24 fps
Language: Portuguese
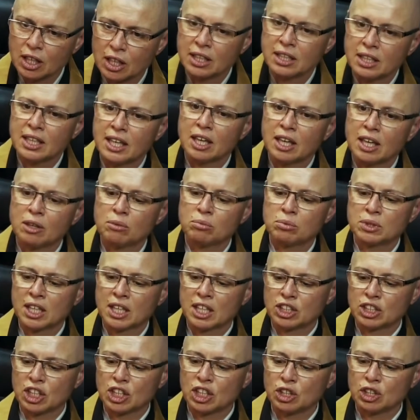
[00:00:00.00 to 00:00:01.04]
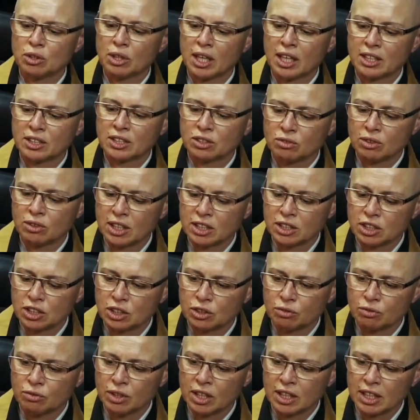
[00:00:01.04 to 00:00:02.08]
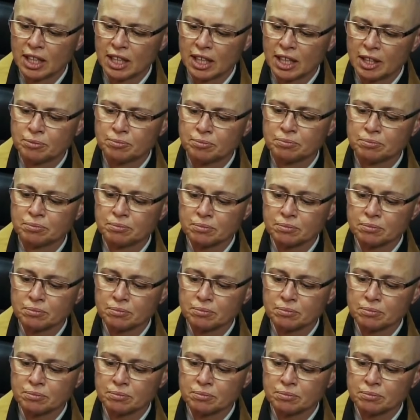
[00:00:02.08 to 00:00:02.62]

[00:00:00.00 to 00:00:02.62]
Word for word: Né? Porque a gente às vezes fica